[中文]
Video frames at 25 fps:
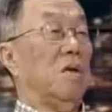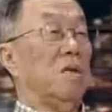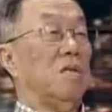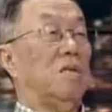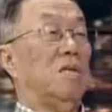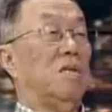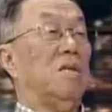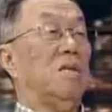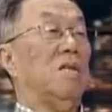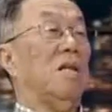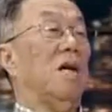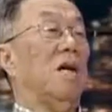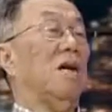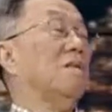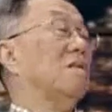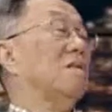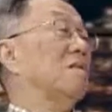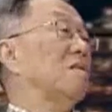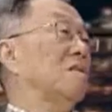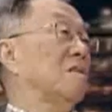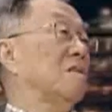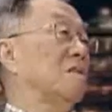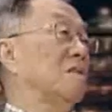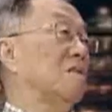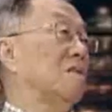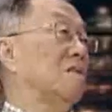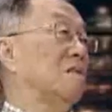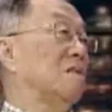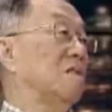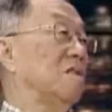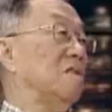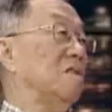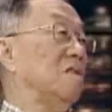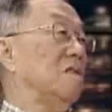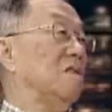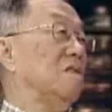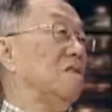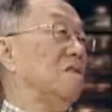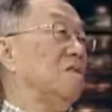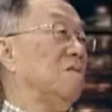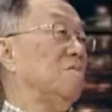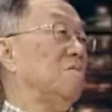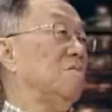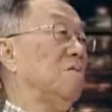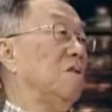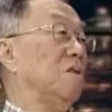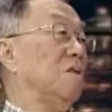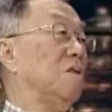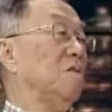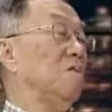嗯，那其实他这个，这
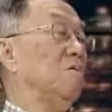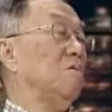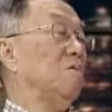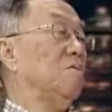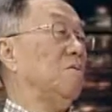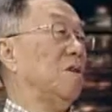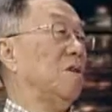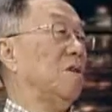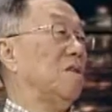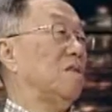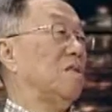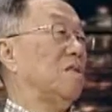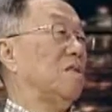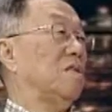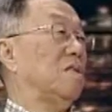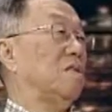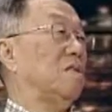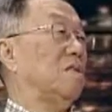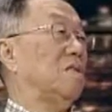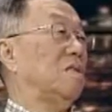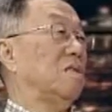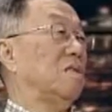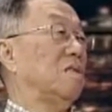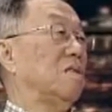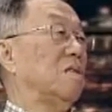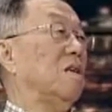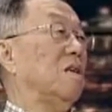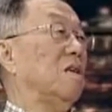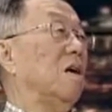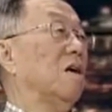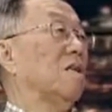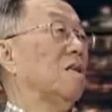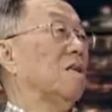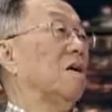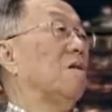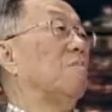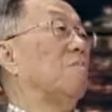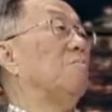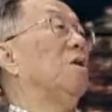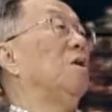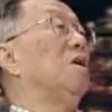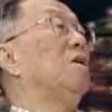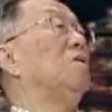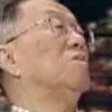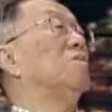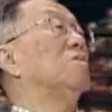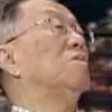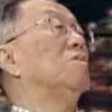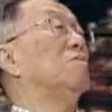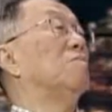就算就算行了，他也
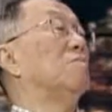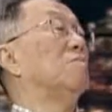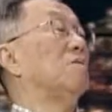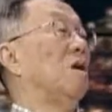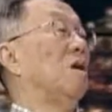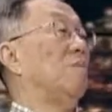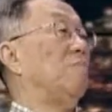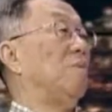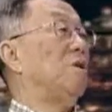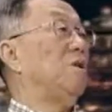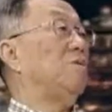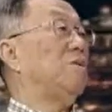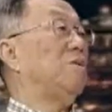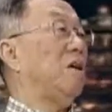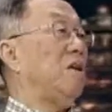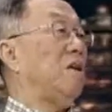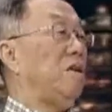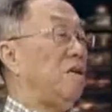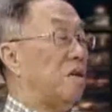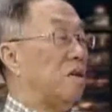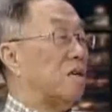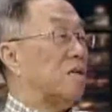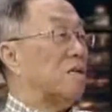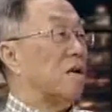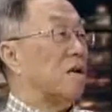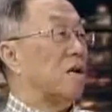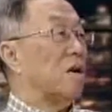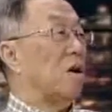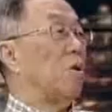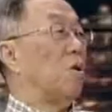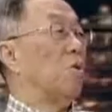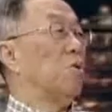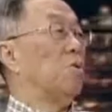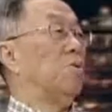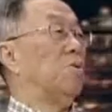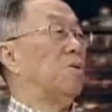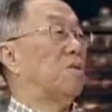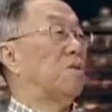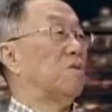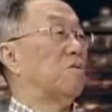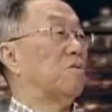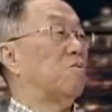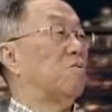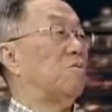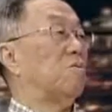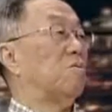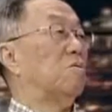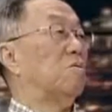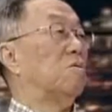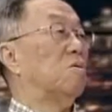没有也没有真正的牢狱
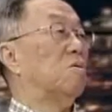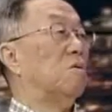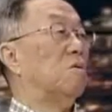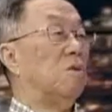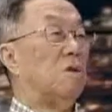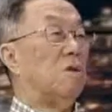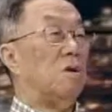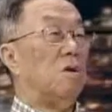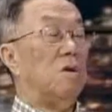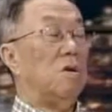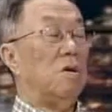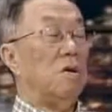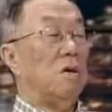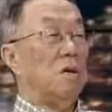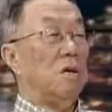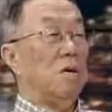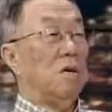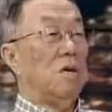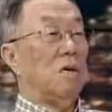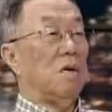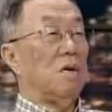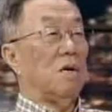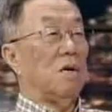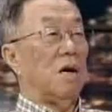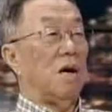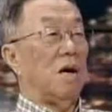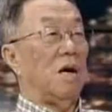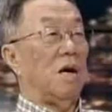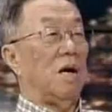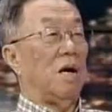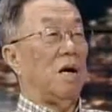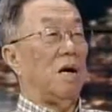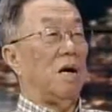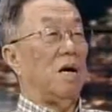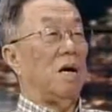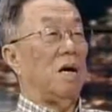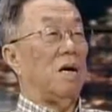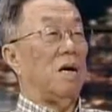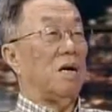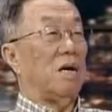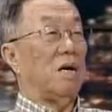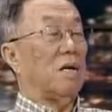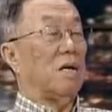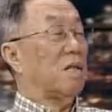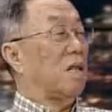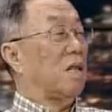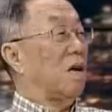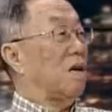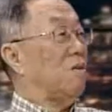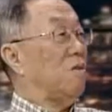之苦。嗯，对。
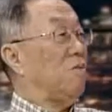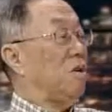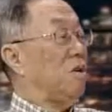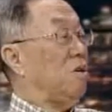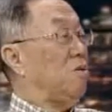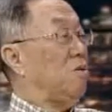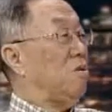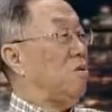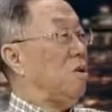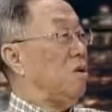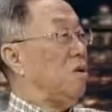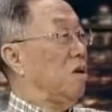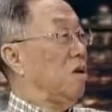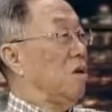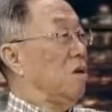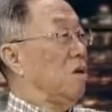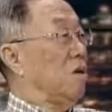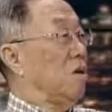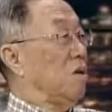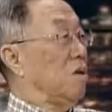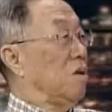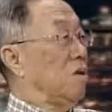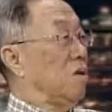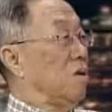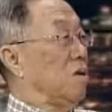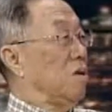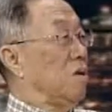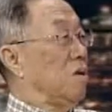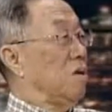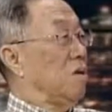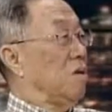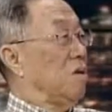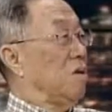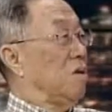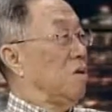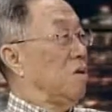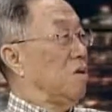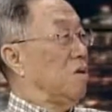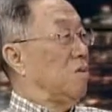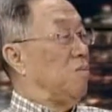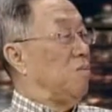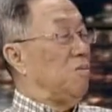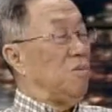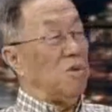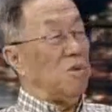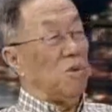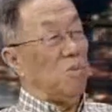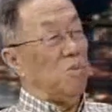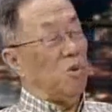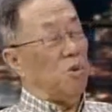呃，但是我就说，
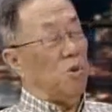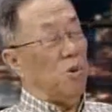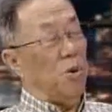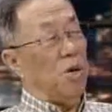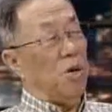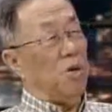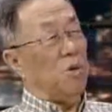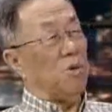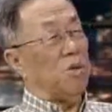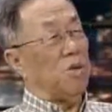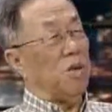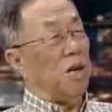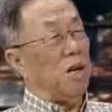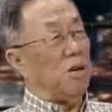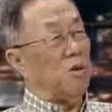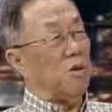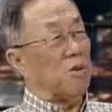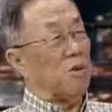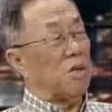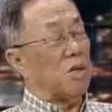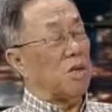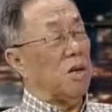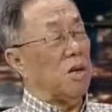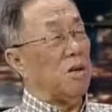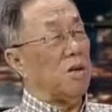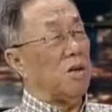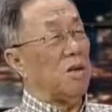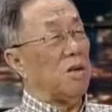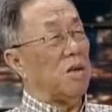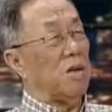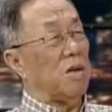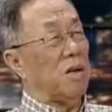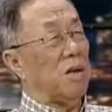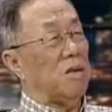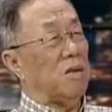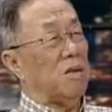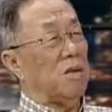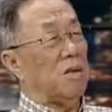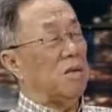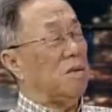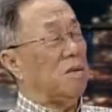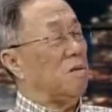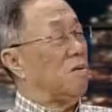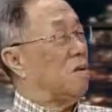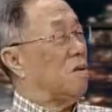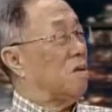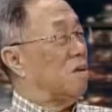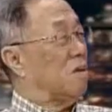怎么怎么会有这种事儿呢？而